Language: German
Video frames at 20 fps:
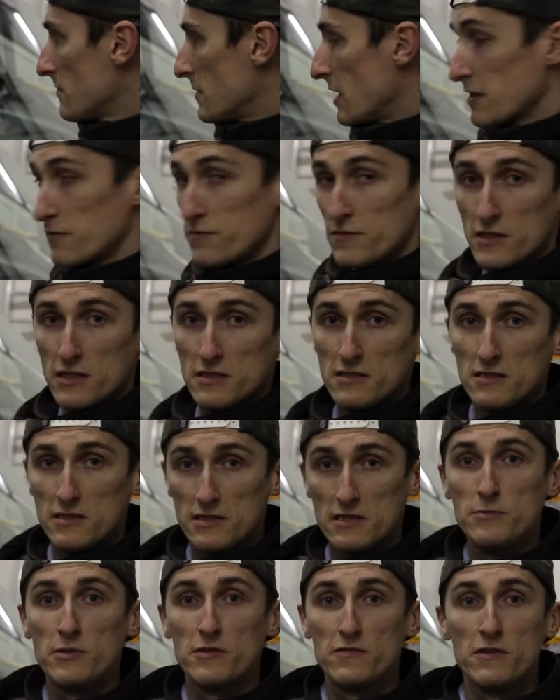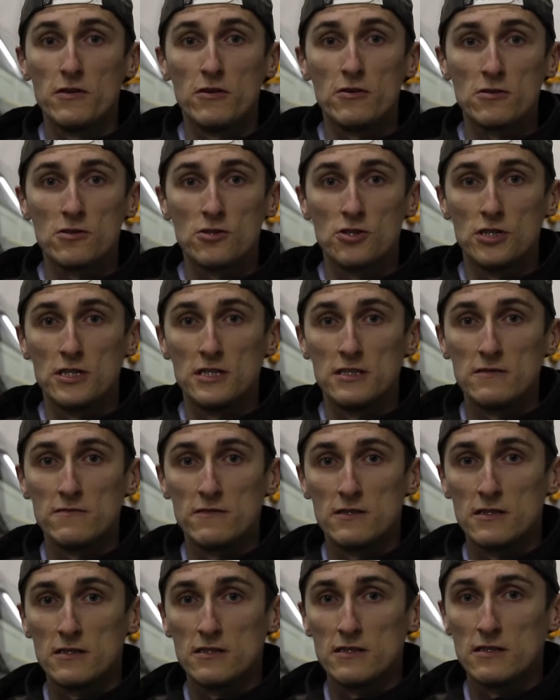hatten wir da ziemlich viele Roststellen,
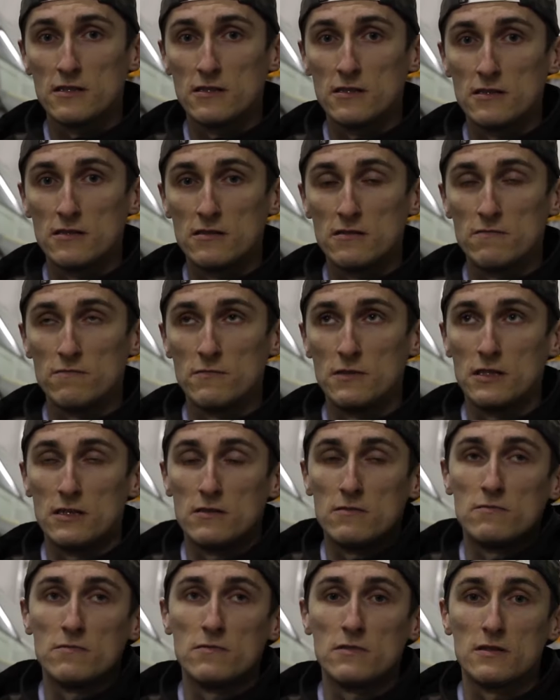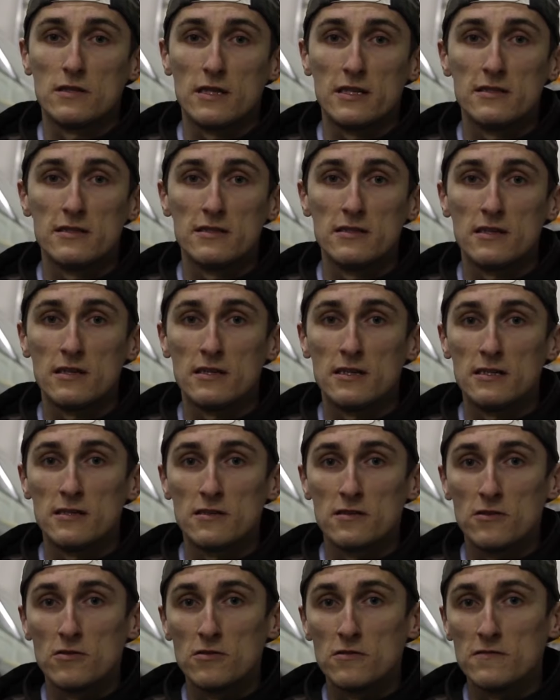weil es äh, ja, ein 13 Jahre
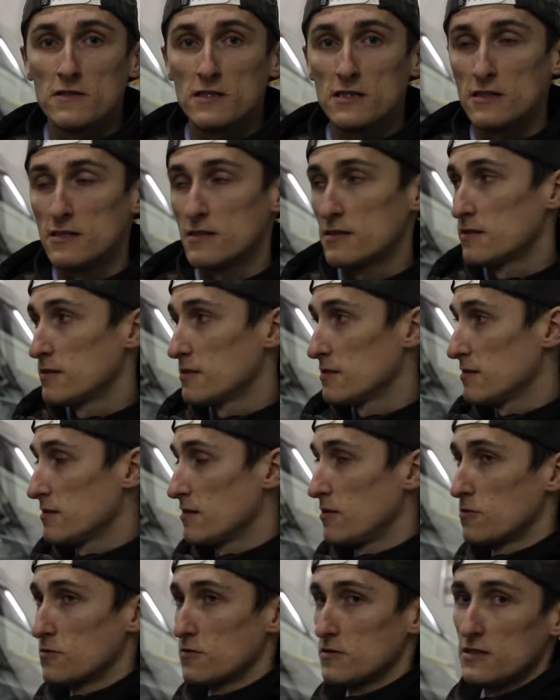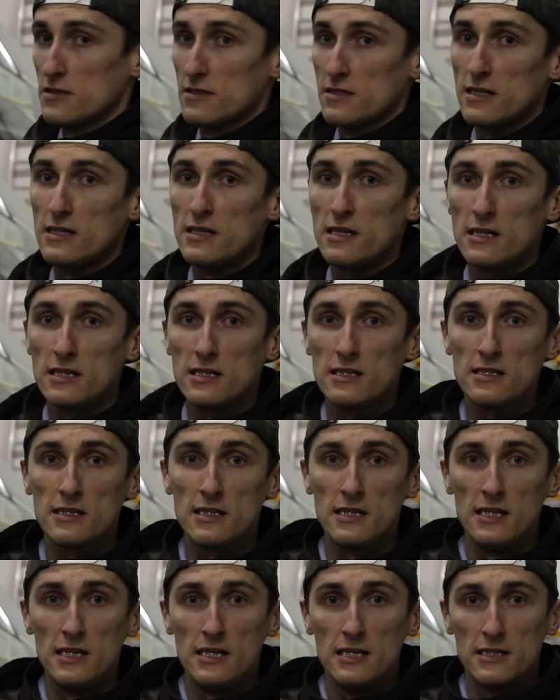altes Auto war. Das Auto ist jetzt drei Jahre alt.
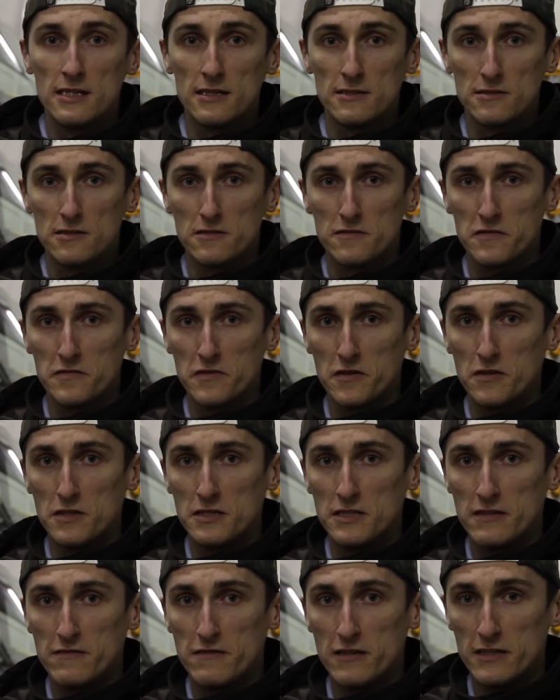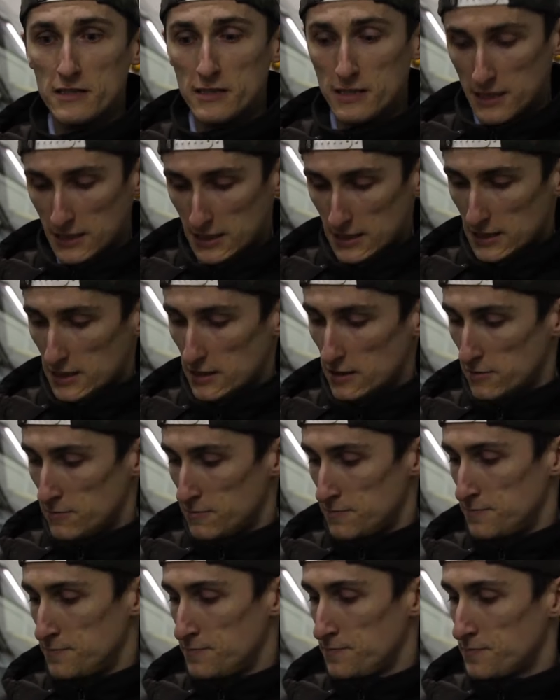Das ist auf jeden Fall noch nicht der Fall.
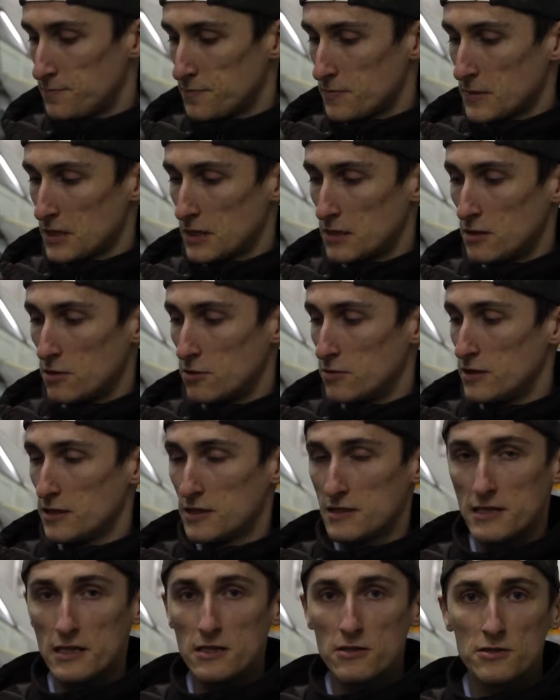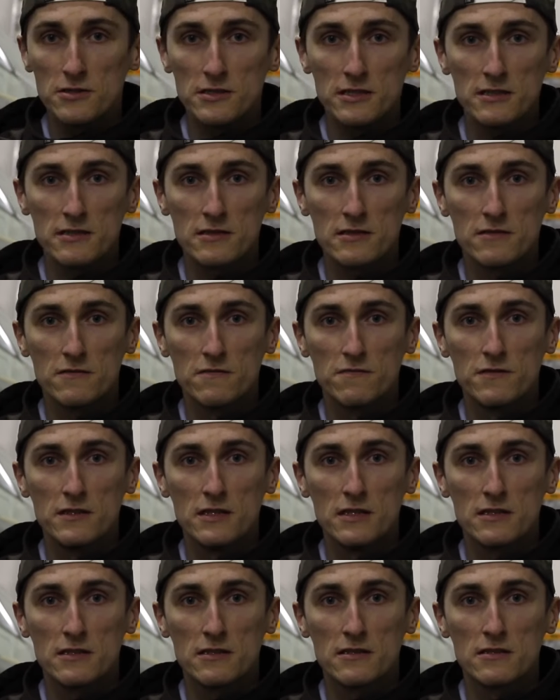Ähm, genau, ich zeige euch das, wie
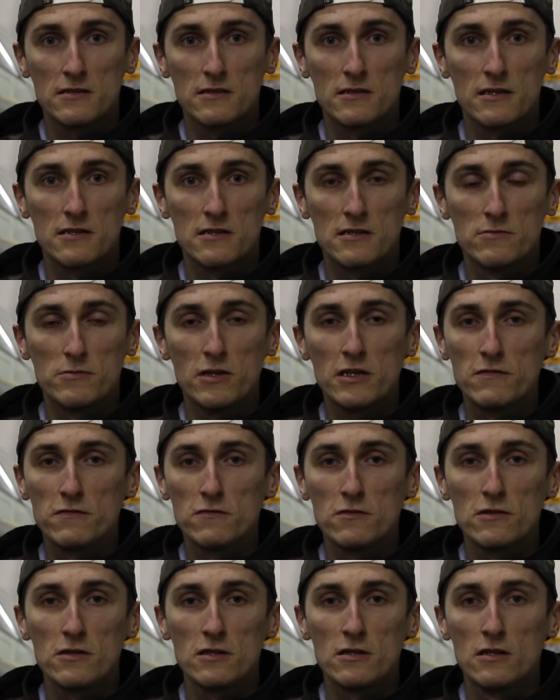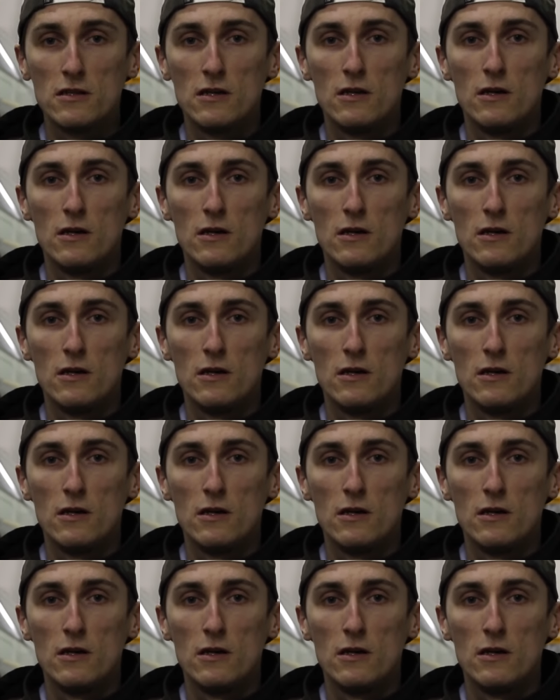das Ganze gemacht wird.